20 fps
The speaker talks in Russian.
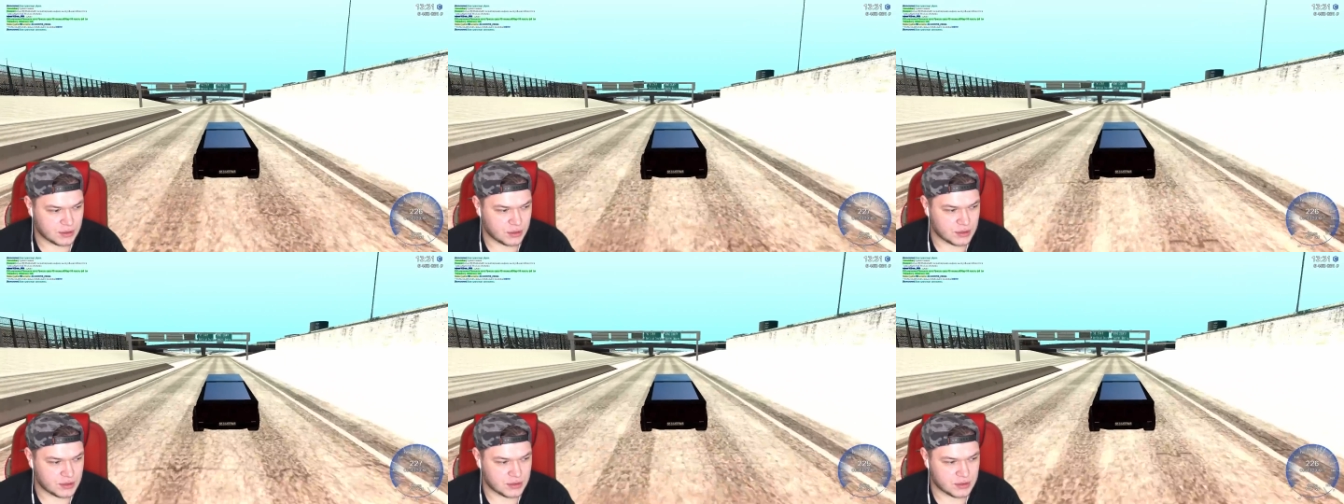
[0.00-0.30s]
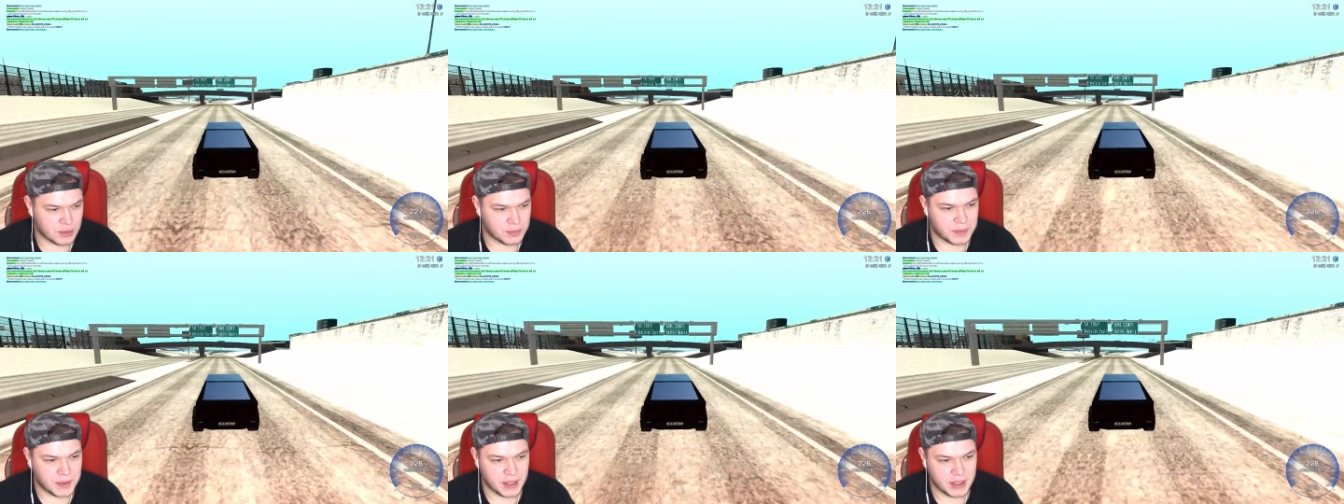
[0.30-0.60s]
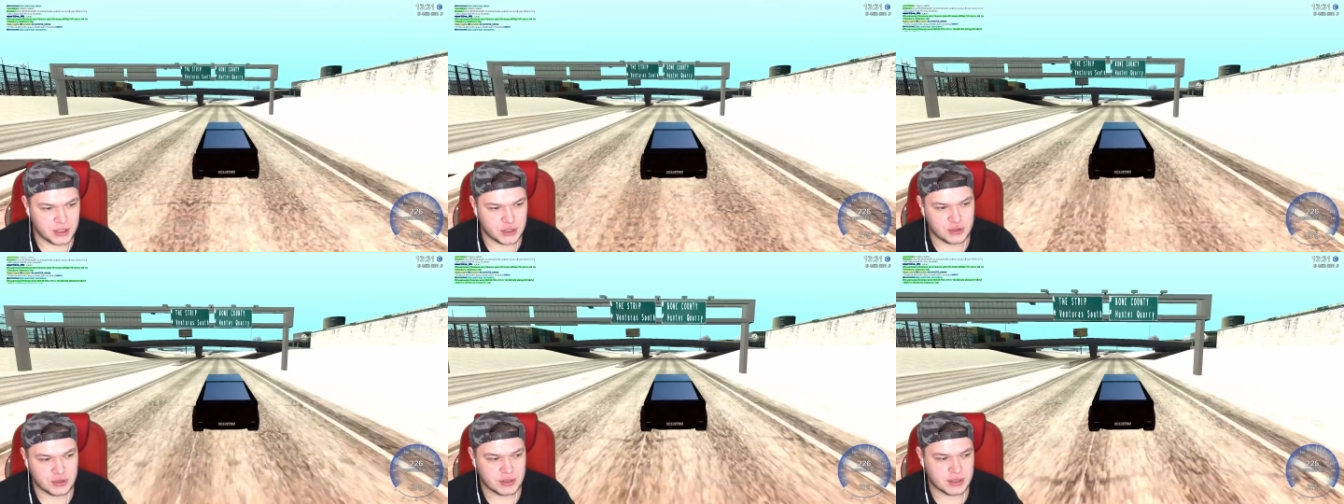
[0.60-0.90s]
То есть в том
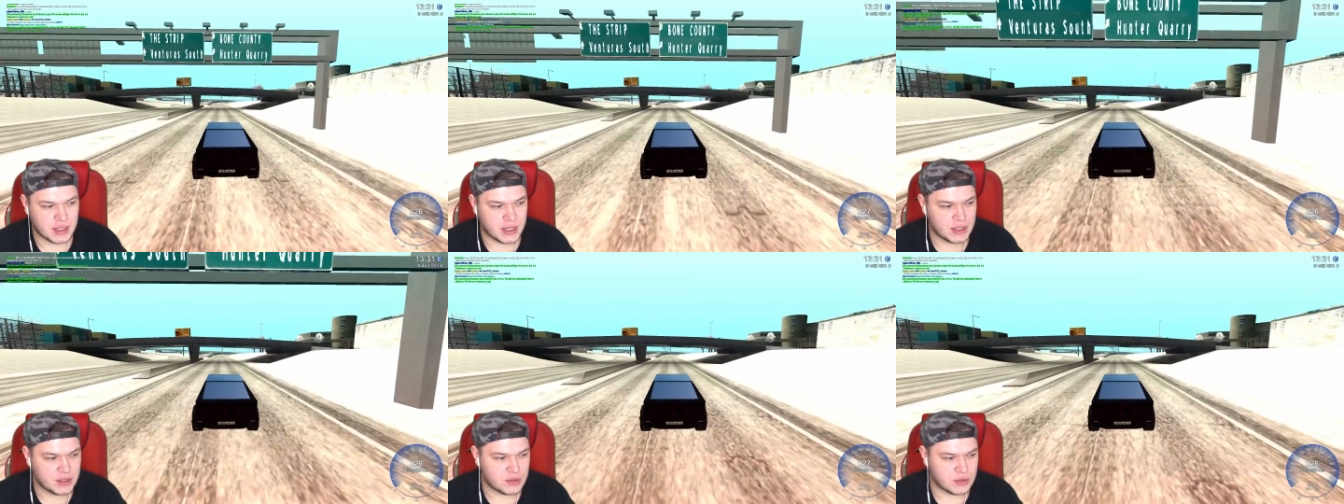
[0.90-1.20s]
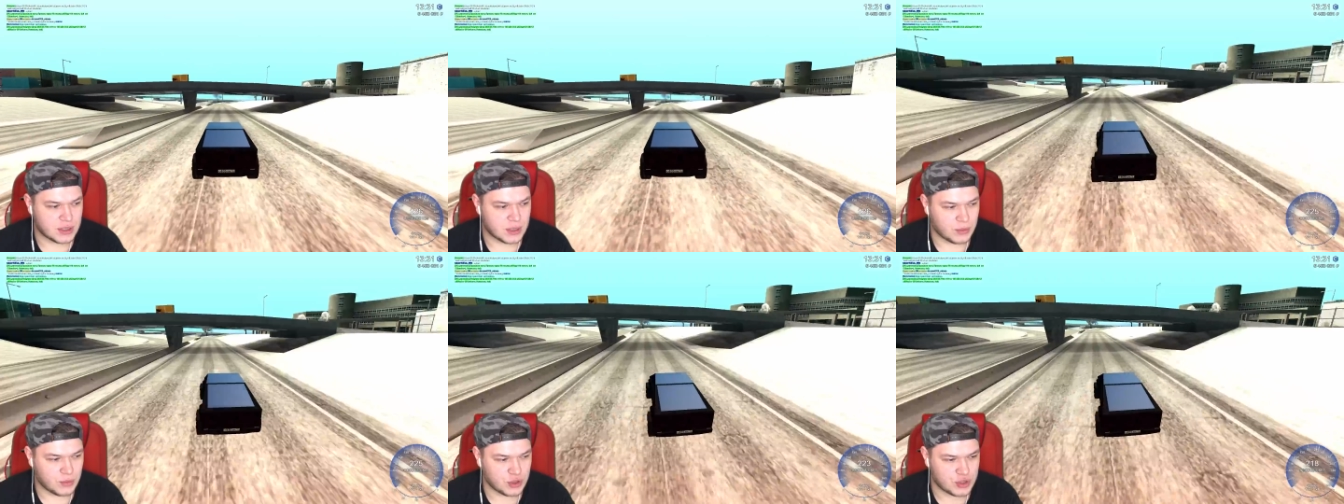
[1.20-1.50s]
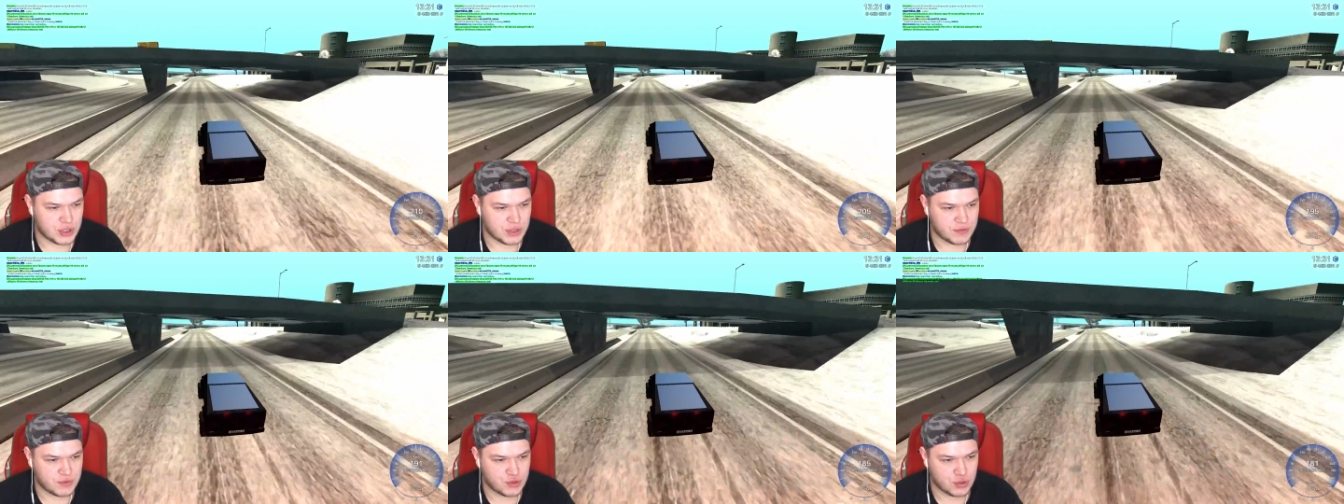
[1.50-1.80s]
плане, что, скорее всего, там
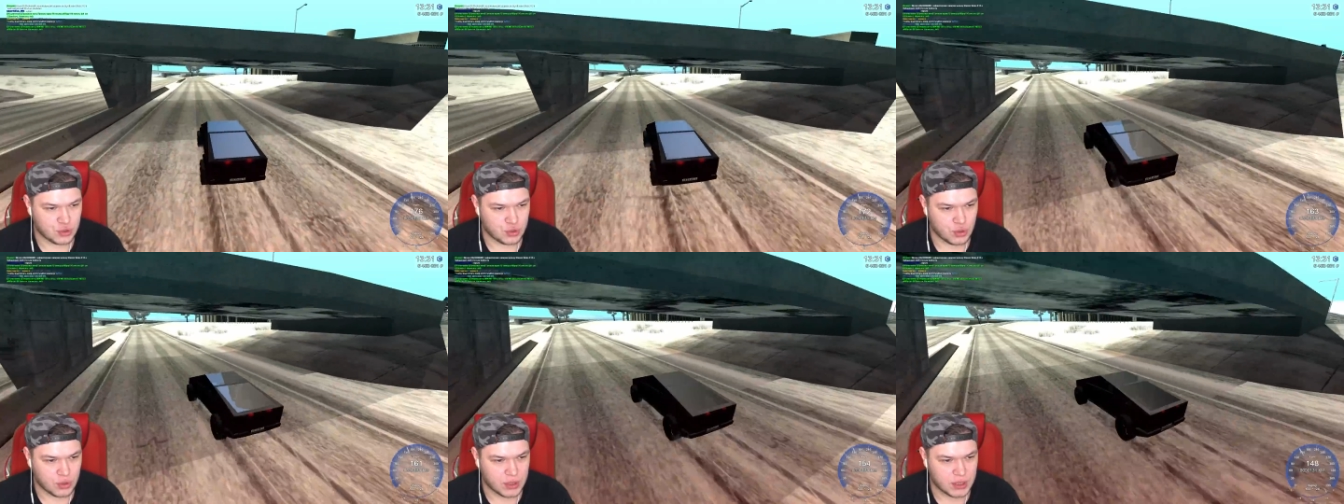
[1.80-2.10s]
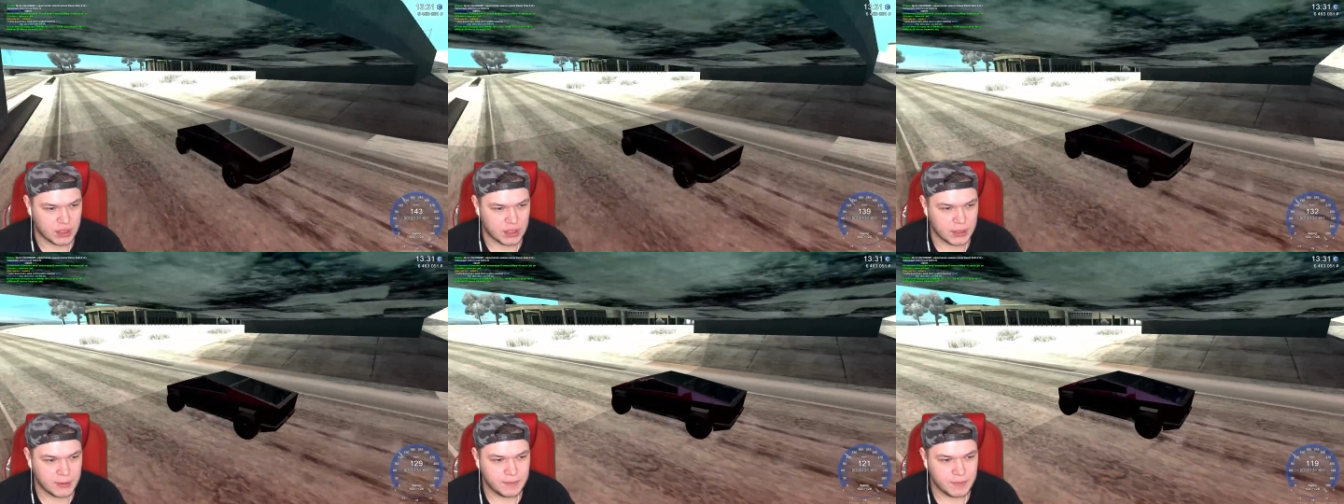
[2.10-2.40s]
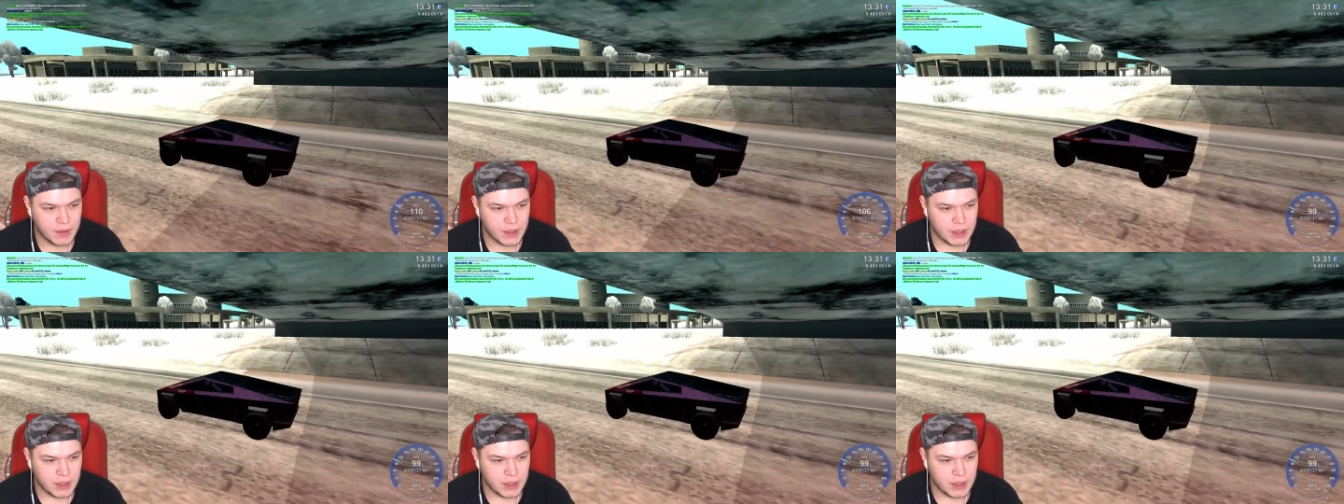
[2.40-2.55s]
очень все дорого.